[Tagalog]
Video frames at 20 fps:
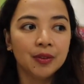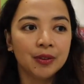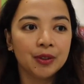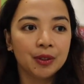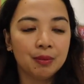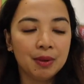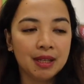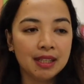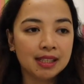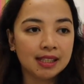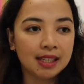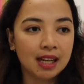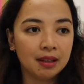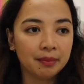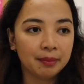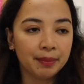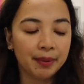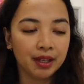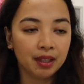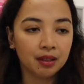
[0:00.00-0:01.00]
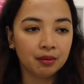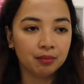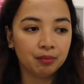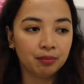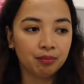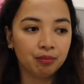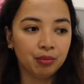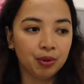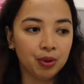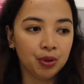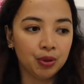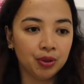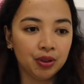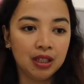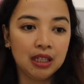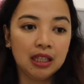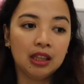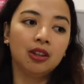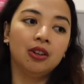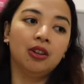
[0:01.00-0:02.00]
So, minsan, pag puno
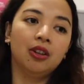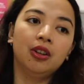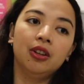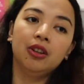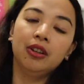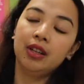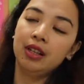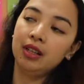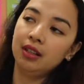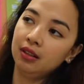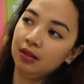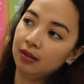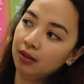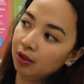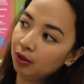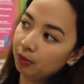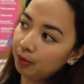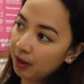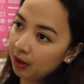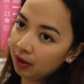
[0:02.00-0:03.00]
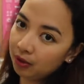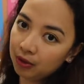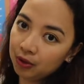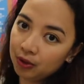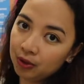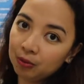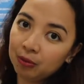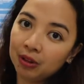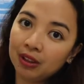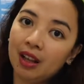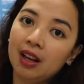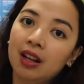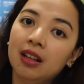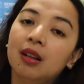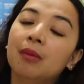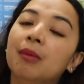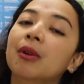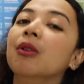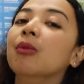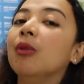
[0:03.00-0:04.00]
dito, then pag gusto mo
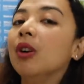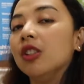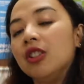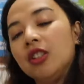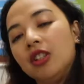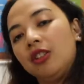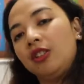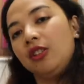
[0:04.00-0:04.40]
talaga mag-wash,